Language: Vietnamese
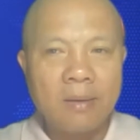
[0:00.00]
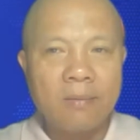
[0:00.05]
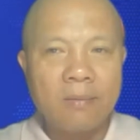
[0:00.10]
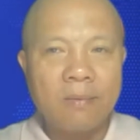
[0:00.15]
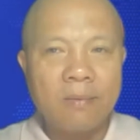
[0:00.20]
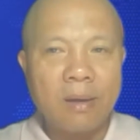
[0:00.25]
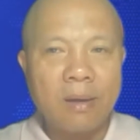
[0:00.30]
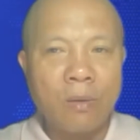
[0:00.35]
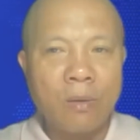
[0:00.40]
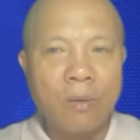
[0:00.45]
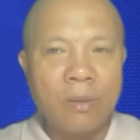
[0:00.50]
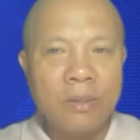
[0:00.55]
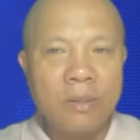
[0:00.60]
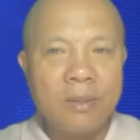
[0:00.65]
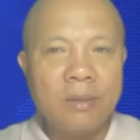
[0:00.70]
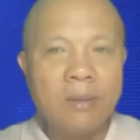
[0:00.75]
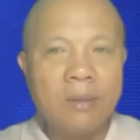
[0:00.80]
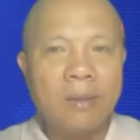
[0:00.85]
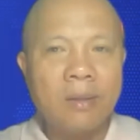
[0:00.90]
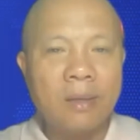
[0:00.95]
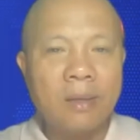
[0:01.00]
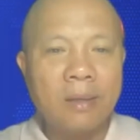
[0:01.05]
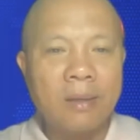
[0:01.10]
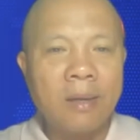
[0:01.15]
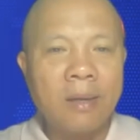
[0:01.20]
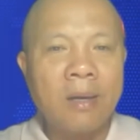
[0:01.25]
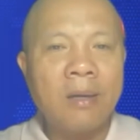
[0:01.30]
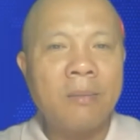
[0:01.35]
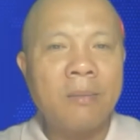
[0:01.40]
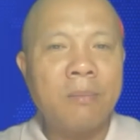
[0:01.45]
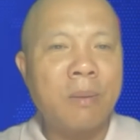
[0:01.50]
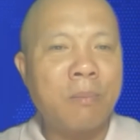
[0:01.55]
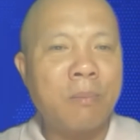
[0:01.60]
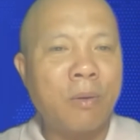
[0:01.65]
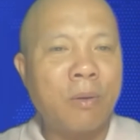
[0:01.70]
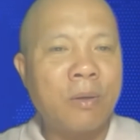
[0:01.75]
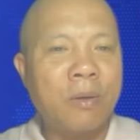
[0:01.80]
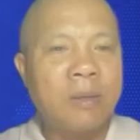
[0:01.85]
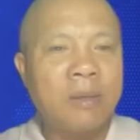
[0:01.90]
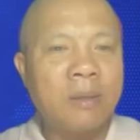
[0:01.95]
và ngôi trường là nơi mà
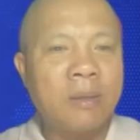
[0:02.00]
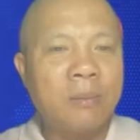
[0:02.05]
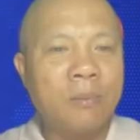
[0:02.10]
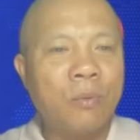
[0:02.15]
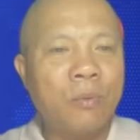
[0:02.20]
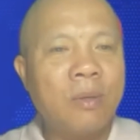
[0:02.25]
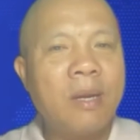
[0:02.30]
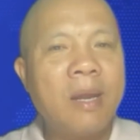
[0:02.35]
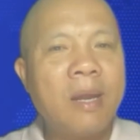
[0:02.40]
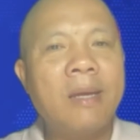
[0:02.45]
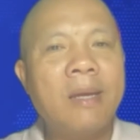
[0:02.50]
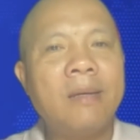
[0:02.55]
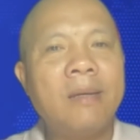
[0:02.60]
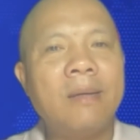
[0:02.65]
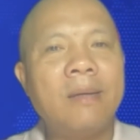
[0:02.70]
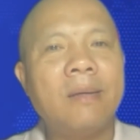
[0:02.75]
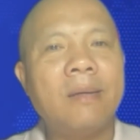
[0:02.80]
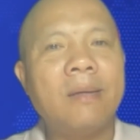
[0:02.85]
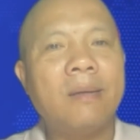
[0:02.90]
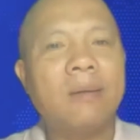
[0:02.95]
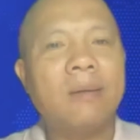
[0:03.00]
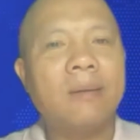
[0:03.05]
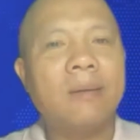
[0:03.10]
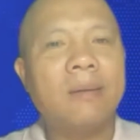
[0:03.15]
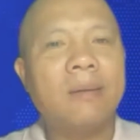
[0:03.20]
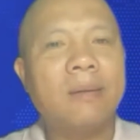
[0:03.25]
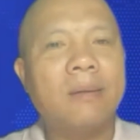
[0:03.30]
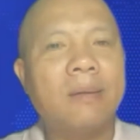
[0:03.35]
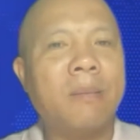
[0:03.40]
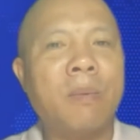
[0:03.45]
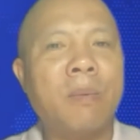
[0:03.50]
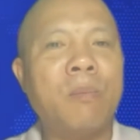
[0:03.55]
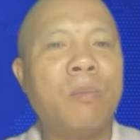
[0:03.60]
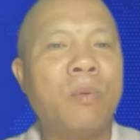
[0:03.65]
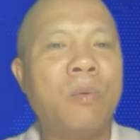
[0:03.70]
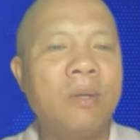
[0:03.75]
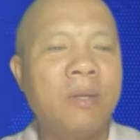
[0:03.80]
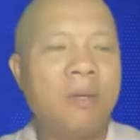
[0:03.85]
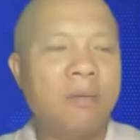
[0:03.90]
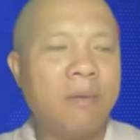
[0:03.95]
mọi người muốn đến. Thầy mong
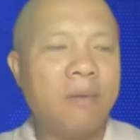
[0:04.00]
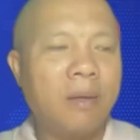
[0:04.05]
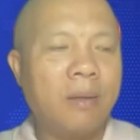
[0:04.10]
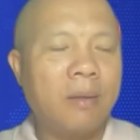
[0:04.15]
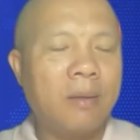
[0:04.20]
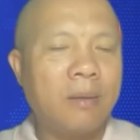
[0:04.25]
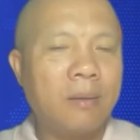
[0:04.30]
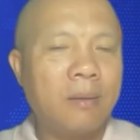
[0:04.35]
muốn như vậy.